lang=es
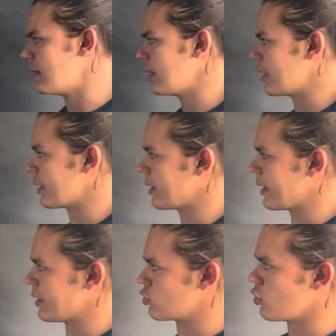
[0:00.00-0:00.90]
Eh,
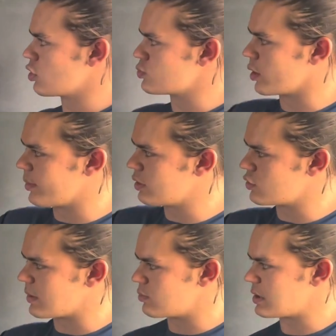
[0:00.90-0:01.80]
en todos los movimientos
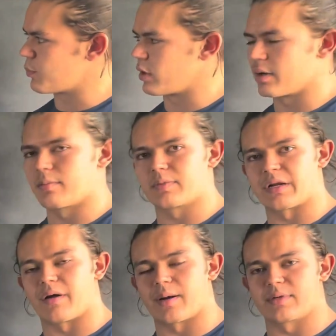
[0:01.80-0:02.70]
vamos a poder
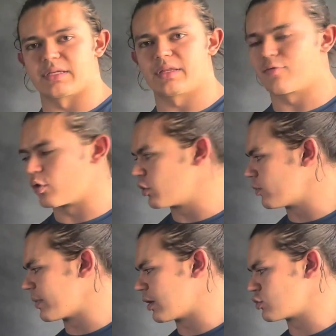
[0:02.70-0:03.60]
trabajar bastante fluido,
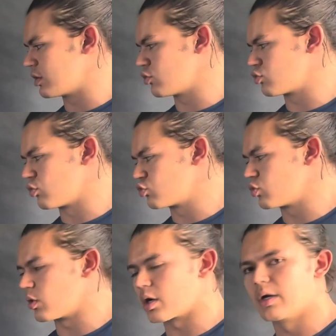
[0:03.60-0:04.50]
menos en los toes to
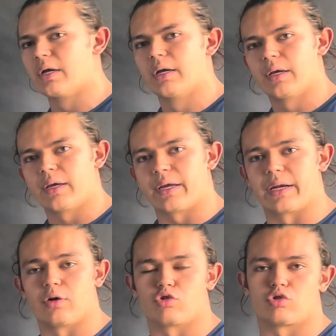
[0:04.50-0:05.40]
bar,
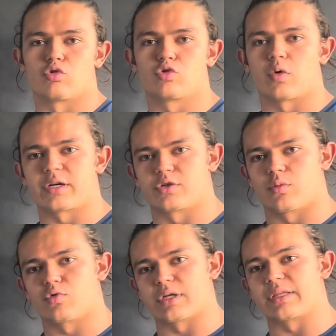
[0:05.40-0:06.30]
en los Toast to si
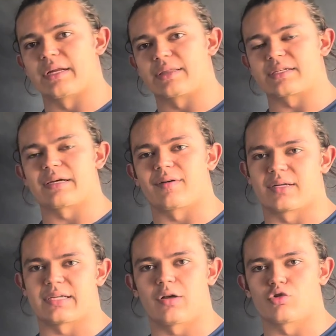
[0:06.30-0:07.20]
somos atletas
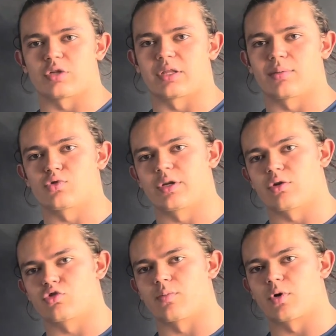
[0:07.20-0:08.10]
avanzados, tratemos de
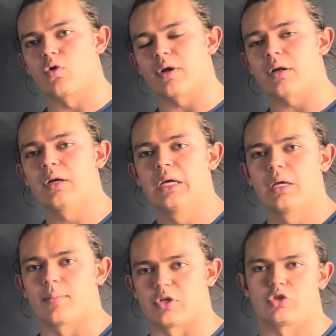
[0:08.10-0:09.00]
irnos unbroken,
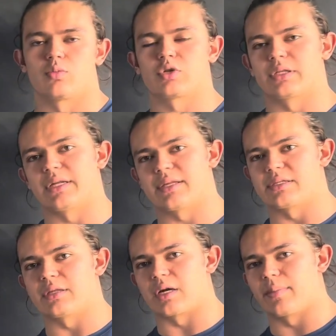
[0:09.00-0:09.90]
pero si somos atletas
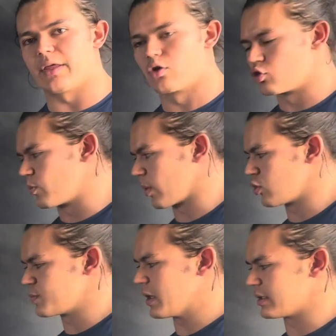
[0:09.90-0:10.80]
intermedios, lo podemos
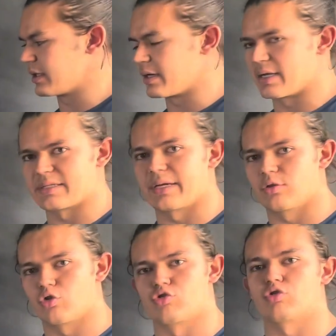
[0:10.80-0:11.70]
partir ya sean
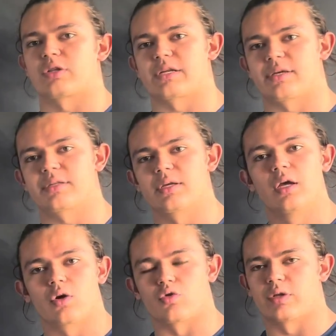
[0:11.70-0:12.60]
dos o tres sets
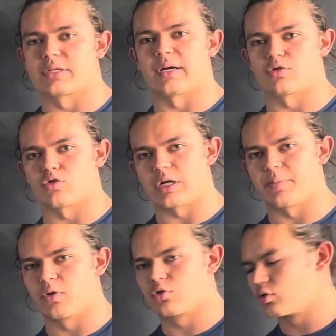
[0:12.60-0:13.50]
con descansos
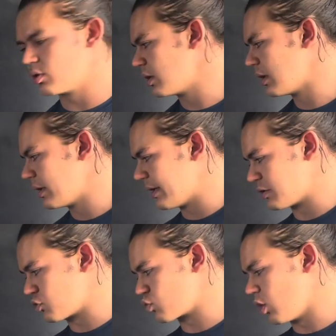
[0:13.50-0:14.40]
rápidos. En
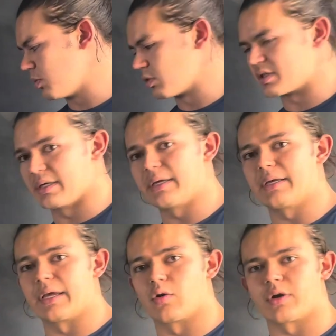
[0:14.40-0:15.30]
estos wobbles sí
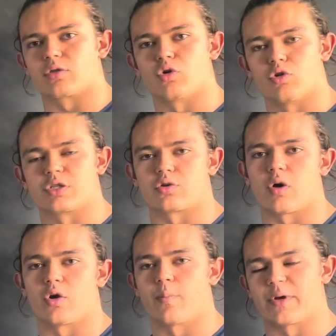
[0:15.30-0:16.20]
quiero que todos
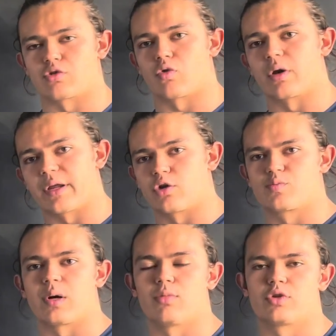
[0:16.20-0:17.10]
escojan un peso con el que nos
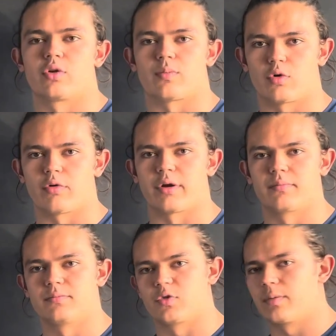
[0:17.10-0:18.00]
podamos ir unbroken,
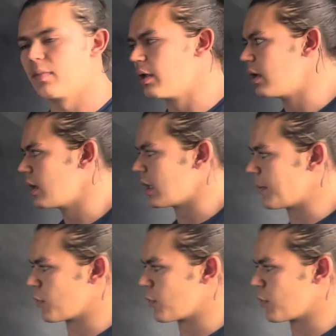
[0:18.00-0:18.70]
¿sí? Y por